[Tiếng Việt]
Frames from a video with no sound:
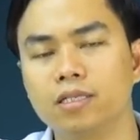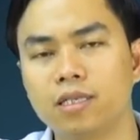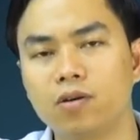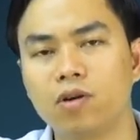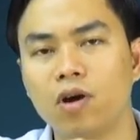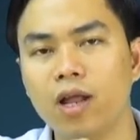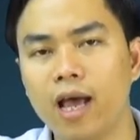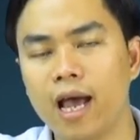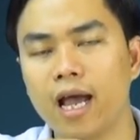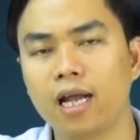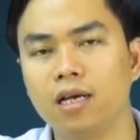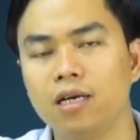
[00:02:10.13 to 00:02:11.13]
Sau đó là
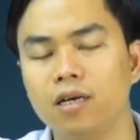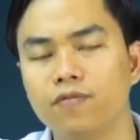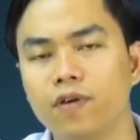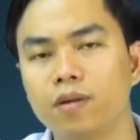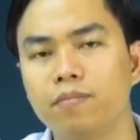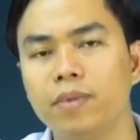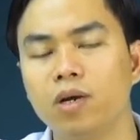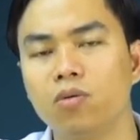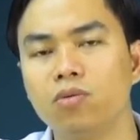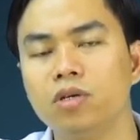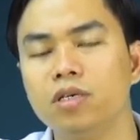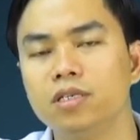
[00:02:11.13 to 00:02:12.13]
ai là người phát biểu
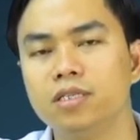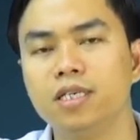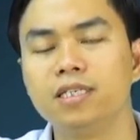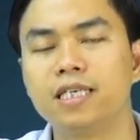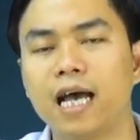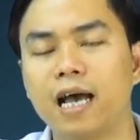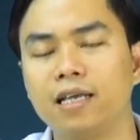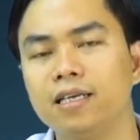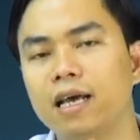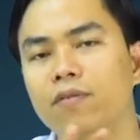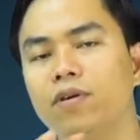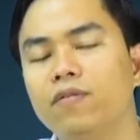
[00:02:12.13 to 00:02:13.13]
diễn giả như
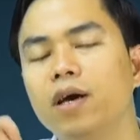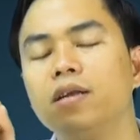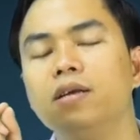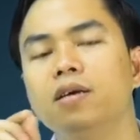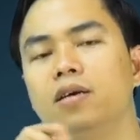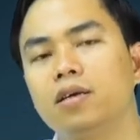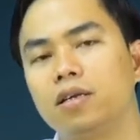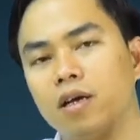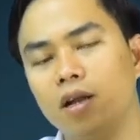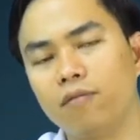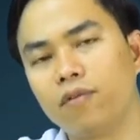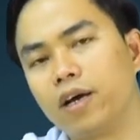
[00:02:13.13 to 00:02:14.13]
nào vân vân.
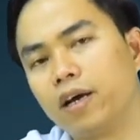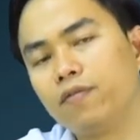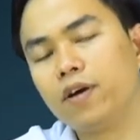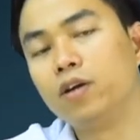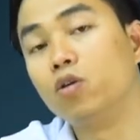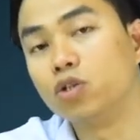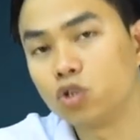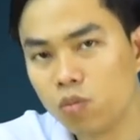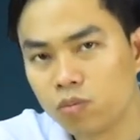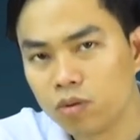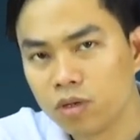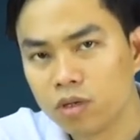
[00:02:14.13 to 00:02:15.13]
Đó là về cái phần nội dung.